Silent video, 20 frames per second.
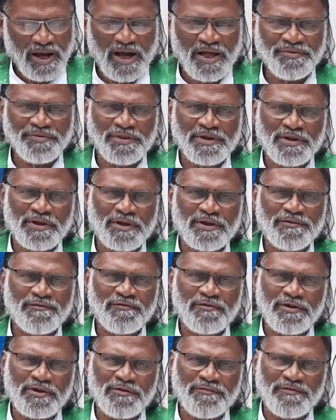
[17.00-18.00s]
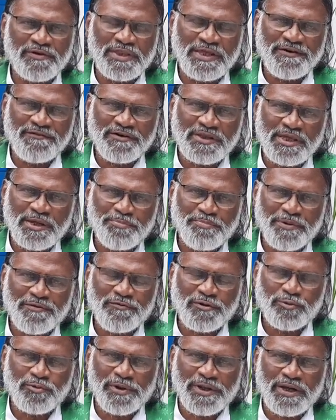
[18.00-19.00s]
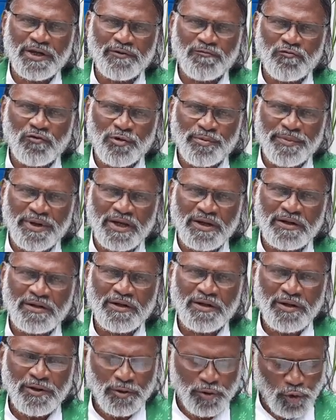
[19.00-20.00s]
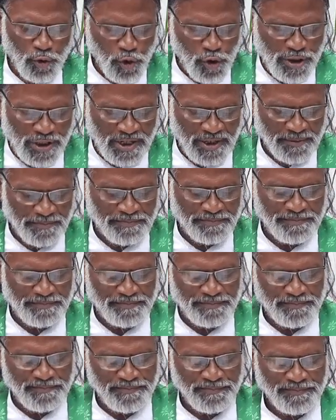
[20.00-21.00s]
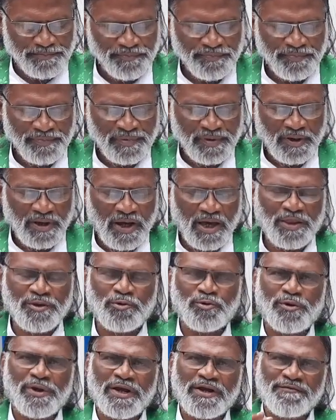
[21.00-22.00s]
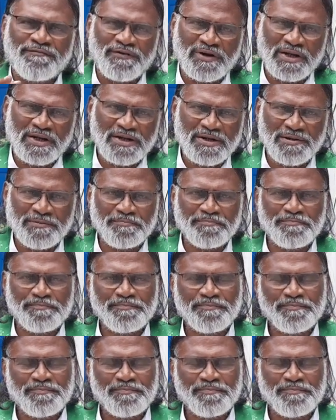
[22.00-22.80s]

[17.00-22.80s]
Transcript: அந்த விதை விதைப்பவனுடைய ஓமையின் நோக்கம் அதனுடைய விளக்கம்